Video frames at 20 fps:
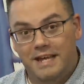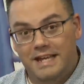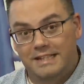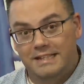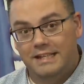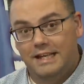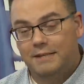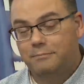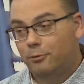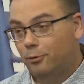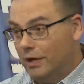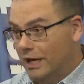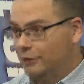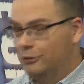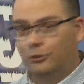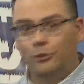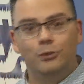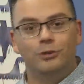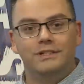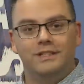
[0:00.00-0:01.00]
maintenant pour
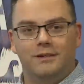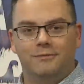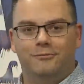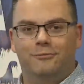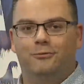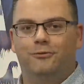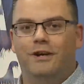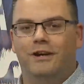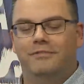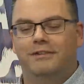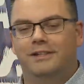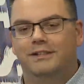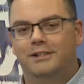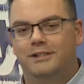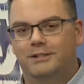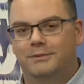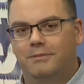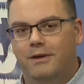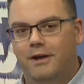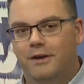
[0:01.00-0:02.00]
la deuxième fois à Fan
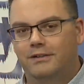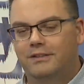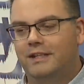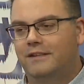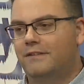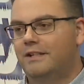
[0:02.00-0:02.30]
de Sport,